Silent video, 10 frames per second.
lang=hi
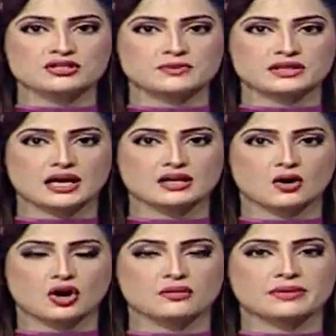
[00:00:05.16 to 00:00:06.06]
वोम्यो अस्पताल
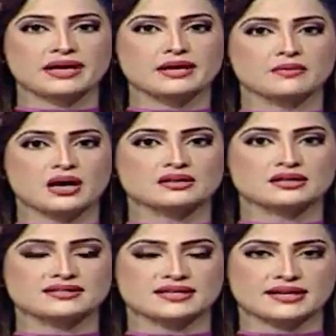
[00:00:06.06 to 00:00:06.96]
लाहौर में एक माह
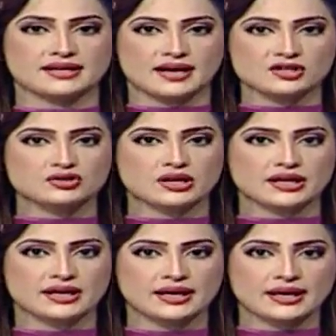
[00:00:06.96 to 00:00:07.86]
तक जेर इलाज
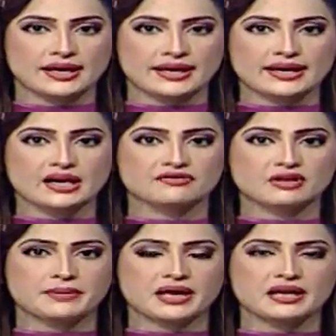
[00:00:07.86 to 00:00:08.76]
रहे एक
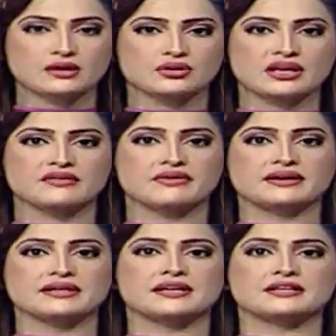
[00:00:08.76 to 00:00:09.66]
हफ्ता पहले उन्हें
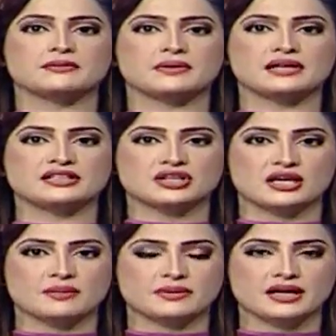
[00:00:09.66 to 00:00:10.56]
वेंटिलेटर पर ले
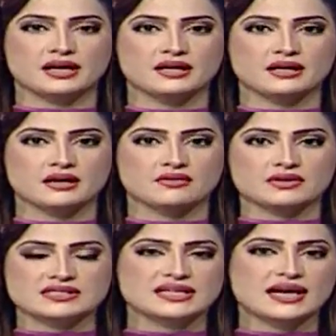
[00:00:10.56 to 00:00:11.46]
जाना पड़ा
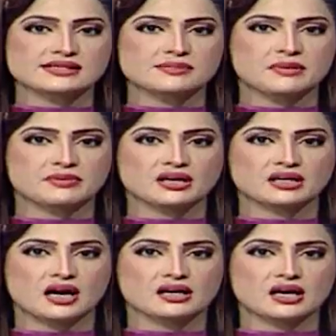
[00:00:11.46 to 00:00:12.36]
वजीर अजम इमरान
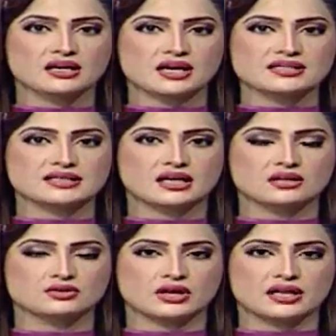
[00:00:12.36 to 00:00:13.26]
खान का नासिर
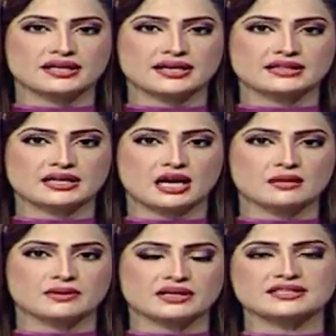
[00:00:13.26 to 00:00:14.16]
खान दुरानी के
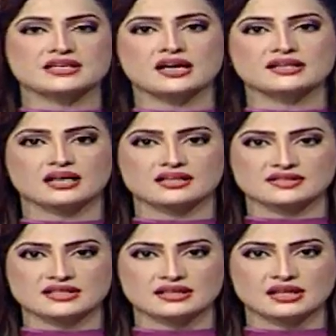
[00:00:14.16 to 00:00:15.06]
इंतकाल पर इजहार
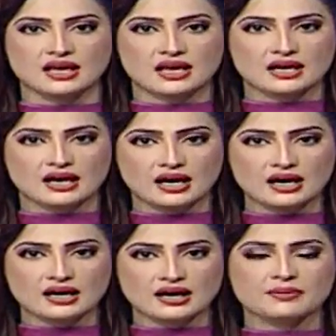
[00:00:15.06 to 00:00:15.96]
ताज़ियत
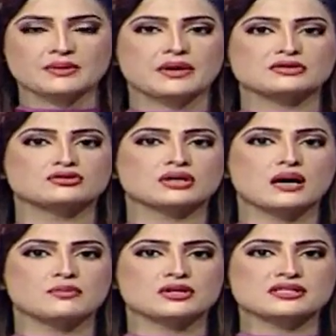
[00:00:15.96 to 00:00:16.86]
कहा खैबर
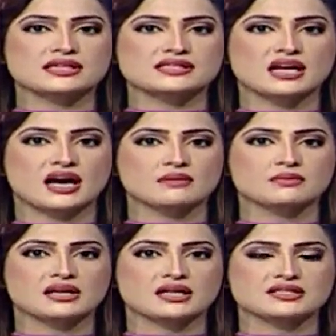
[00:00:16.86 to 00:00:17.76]
पख्तूनख्वा पुलिस असलाहत
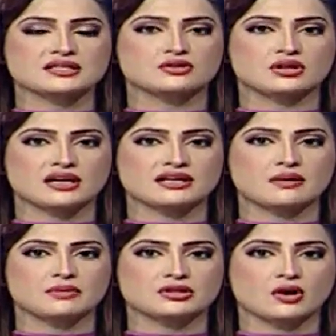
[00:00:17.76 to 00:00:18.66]
में नासिर दुरानी
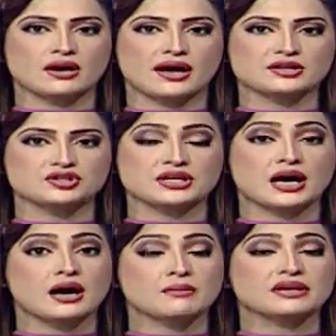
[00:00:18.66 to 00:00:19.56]
का बतौर आई जी
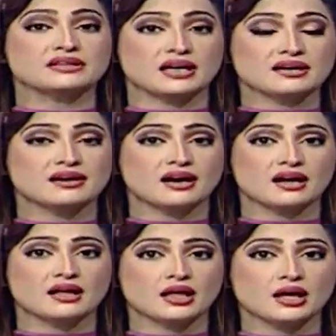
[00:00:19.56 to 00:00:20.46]
अहम किरदार
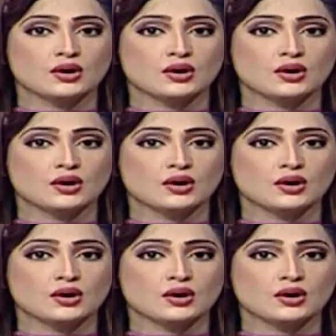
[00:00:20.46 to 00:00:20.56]
रहा